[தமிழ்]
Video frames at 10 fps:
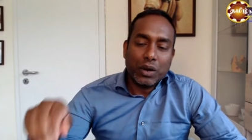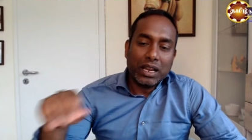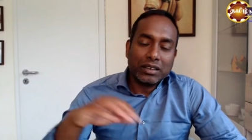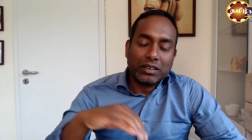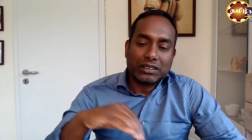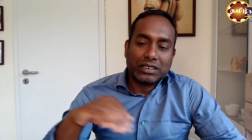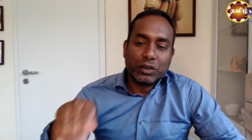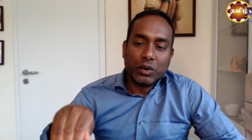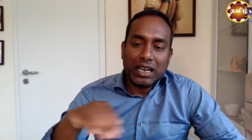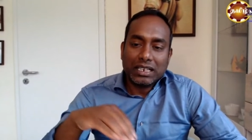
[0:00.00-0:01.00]
குடலுக்கு
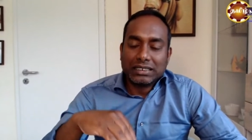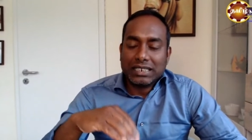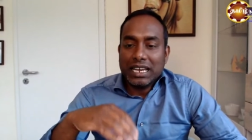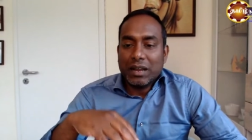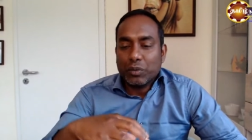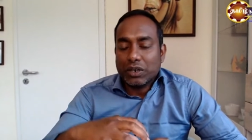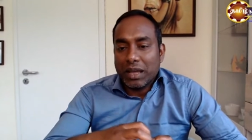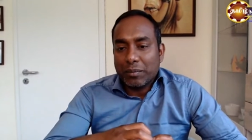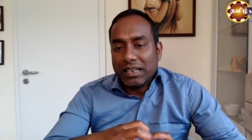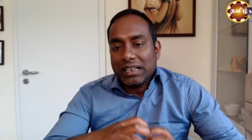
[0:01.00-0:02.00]
சிறுகுடலுக்கு செல்ல
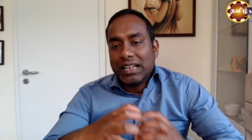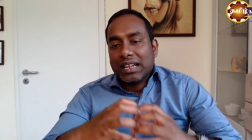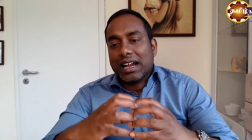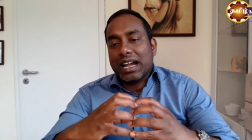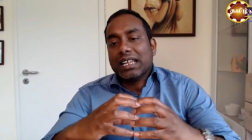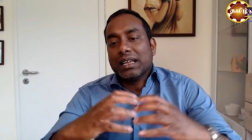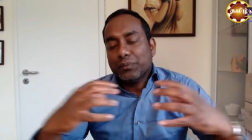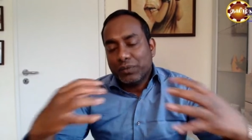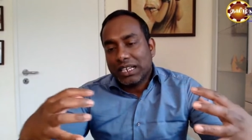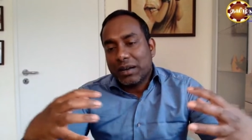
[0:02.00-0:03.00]
முடியாமல்
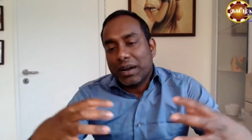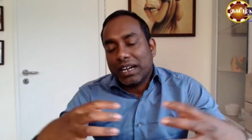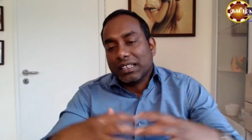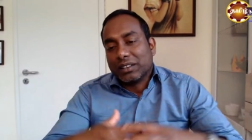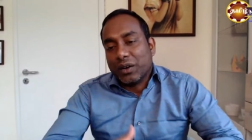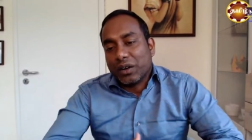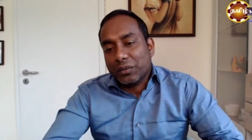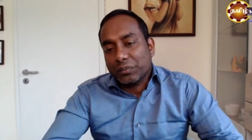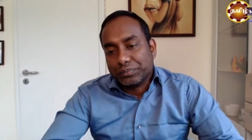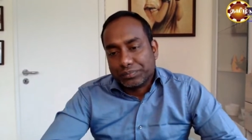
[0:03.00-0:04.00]
கணையம் வீக்கம் அடைய
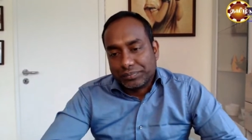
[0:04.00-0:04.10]
தொடங்கும்